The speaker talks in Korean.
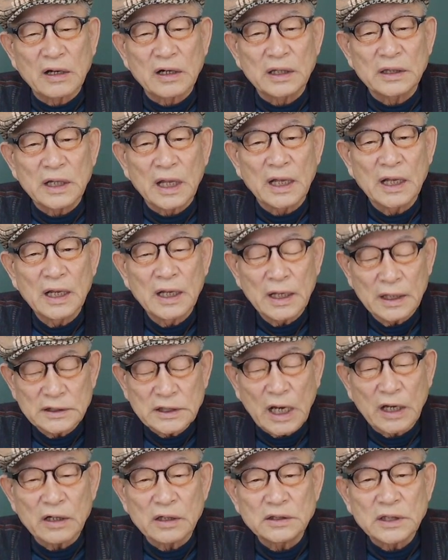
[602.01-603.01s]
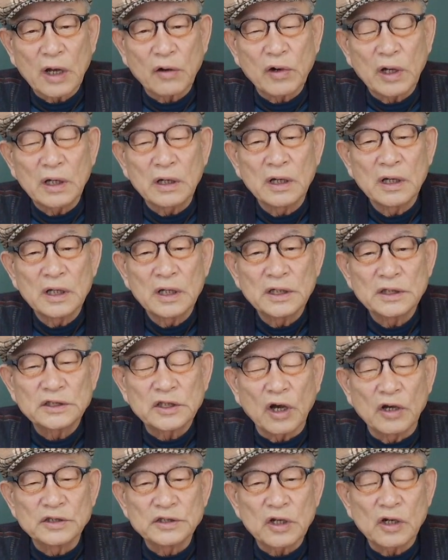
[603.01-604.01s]
그런데 장일은 자관
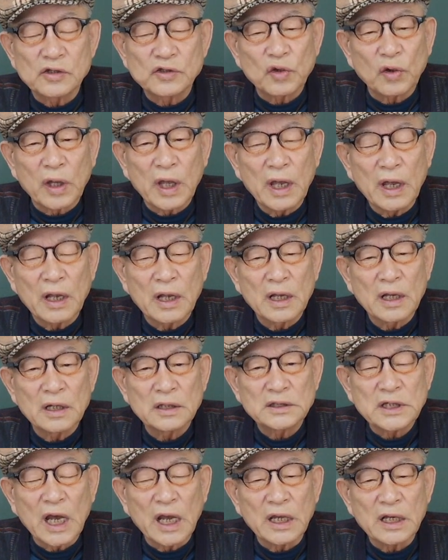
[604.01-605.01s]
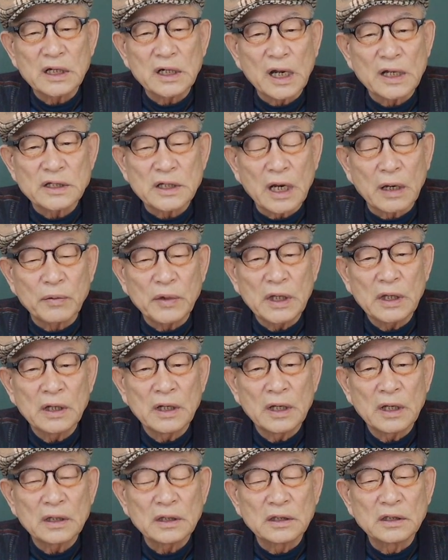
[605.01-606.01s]
전설 속에 장일라는 사람이
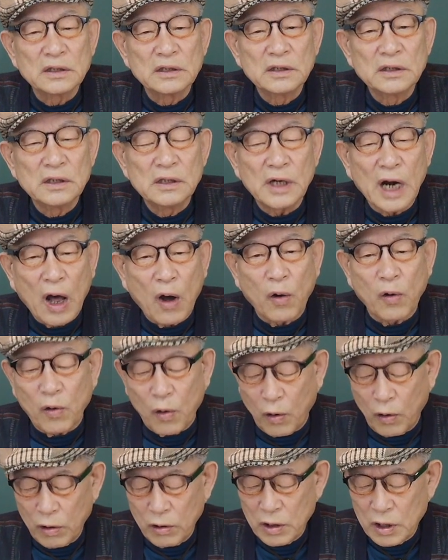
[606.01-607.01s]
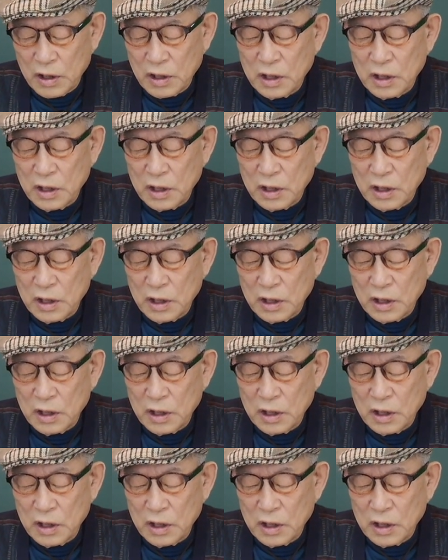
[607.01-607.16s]
늘 나오고